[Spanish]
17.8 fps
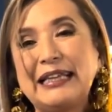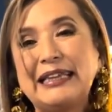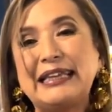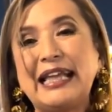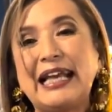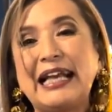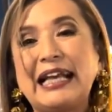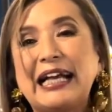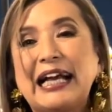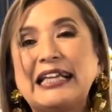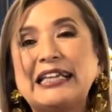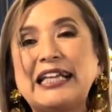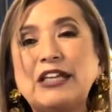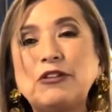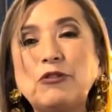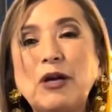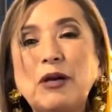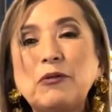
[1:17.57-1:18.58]
tengan
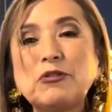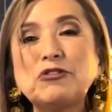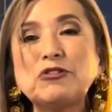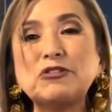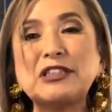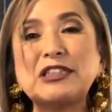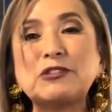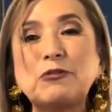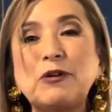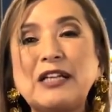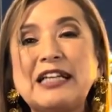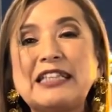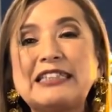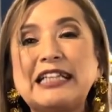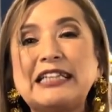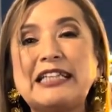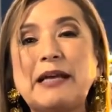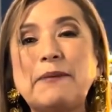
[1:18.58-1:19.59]
de nuevo sus escuelas
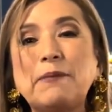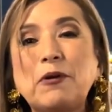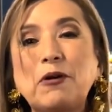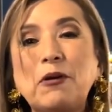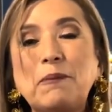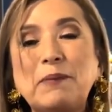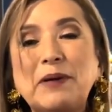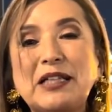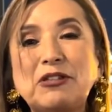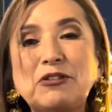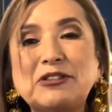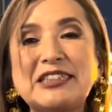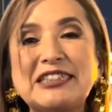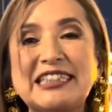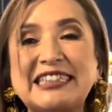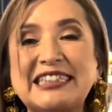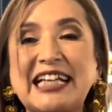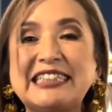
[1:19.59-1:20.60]
de tiempo completo y
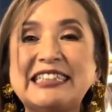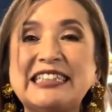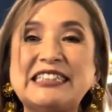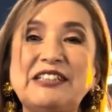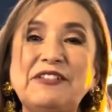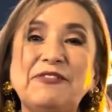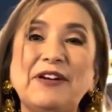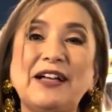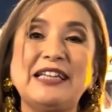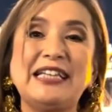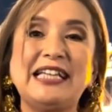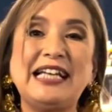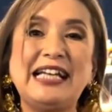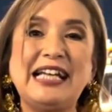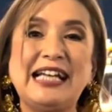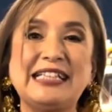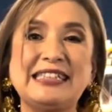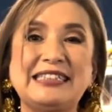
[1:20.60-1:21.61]
sus estancias
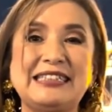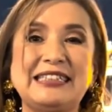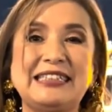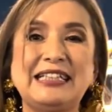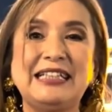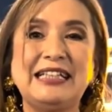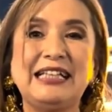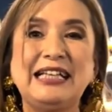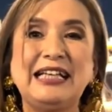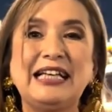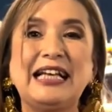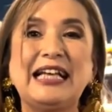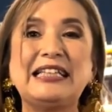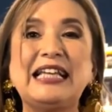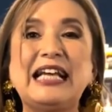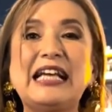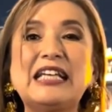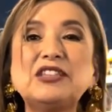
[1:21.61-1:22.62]
infantiles. Que
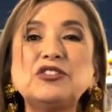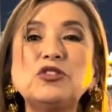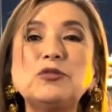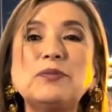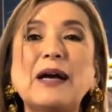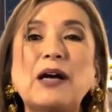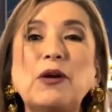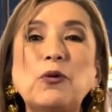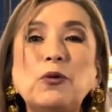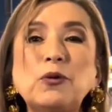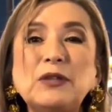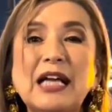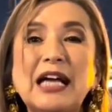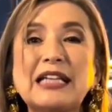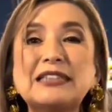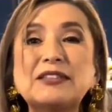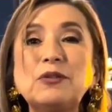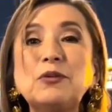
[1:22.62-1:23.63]
tengan sus
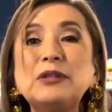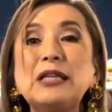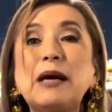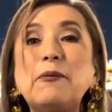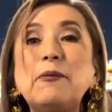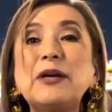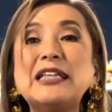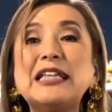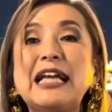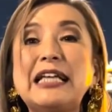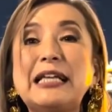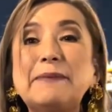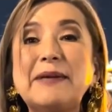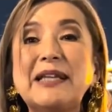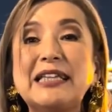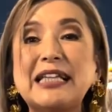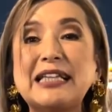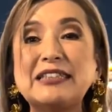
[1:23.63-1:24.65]
vacunas, una buena
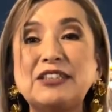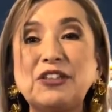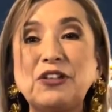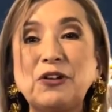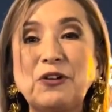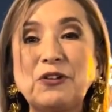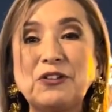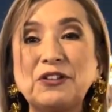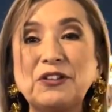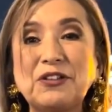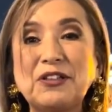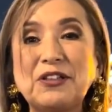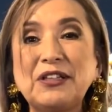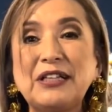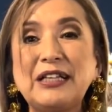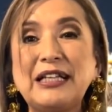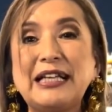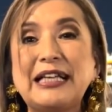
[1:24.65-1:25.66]
alimentación.
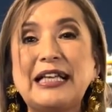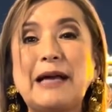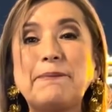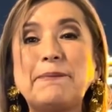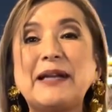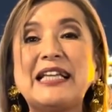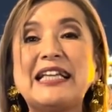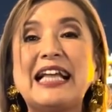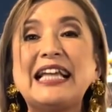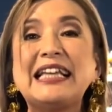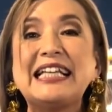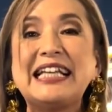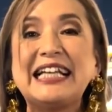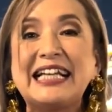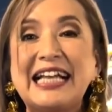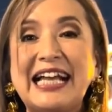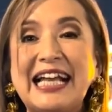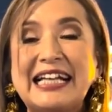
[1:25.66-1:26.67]
Que aprendan
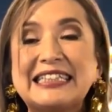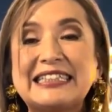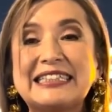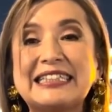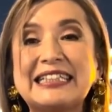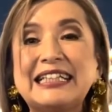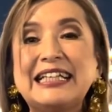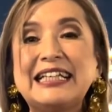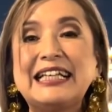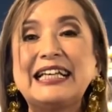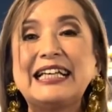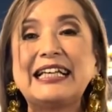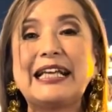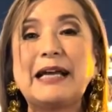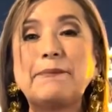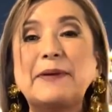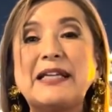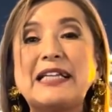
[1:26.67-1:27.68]
inglés,
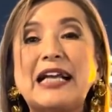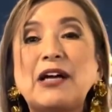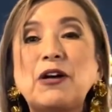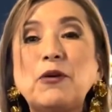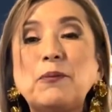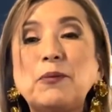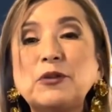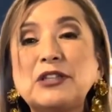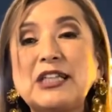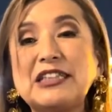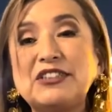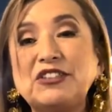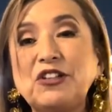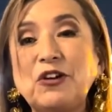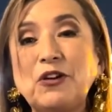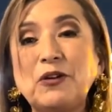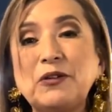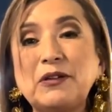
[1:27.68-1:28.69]
que aprendan
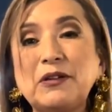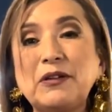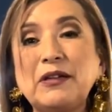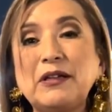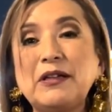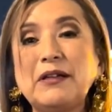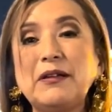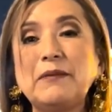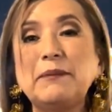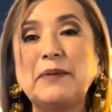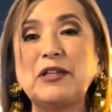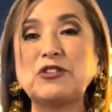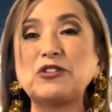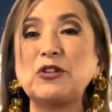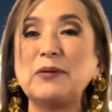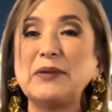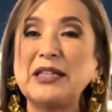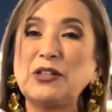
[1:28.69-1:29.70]
computación, pero
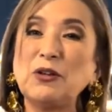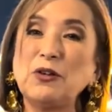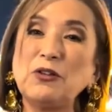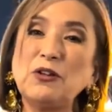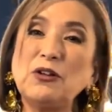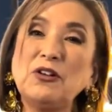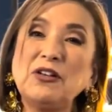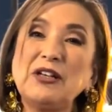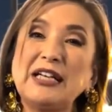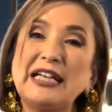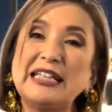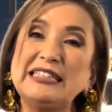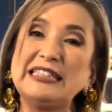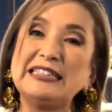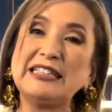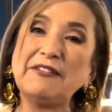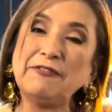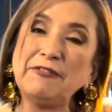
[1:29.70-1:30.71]
sobre todo que
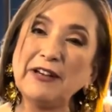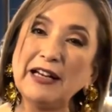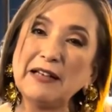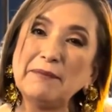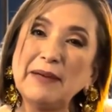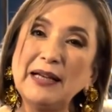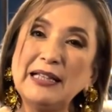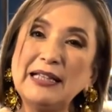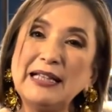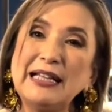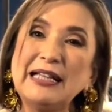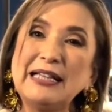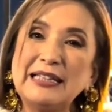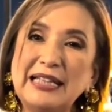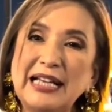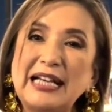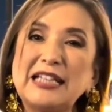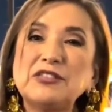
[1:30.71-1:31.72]
si se enferman
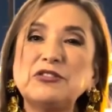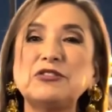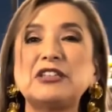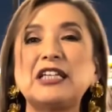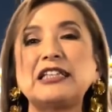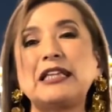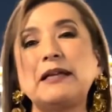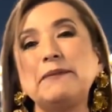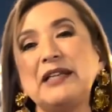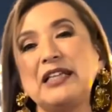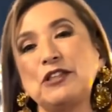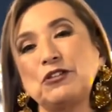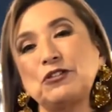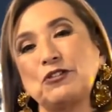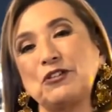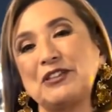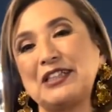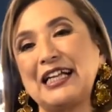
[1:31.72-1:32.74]
tengan sus
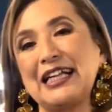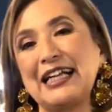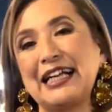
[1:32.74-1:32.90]
tratamientos contra el